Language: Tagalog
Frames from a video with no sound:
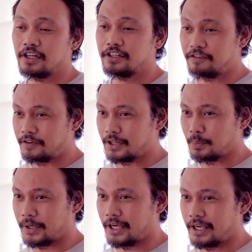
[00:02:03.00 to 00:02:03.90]
in a
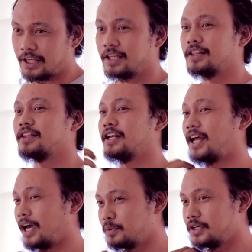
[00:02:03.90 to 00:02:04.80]
different way
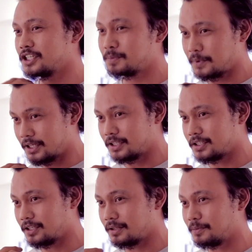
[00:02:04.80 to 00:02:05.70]
than I would
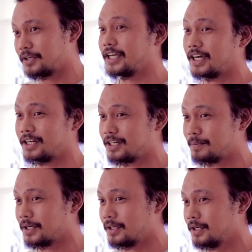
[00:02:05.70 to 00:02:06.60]
experience it. Ragingan na
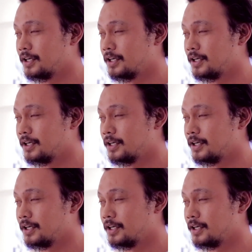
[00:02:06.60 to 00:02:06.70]
ba?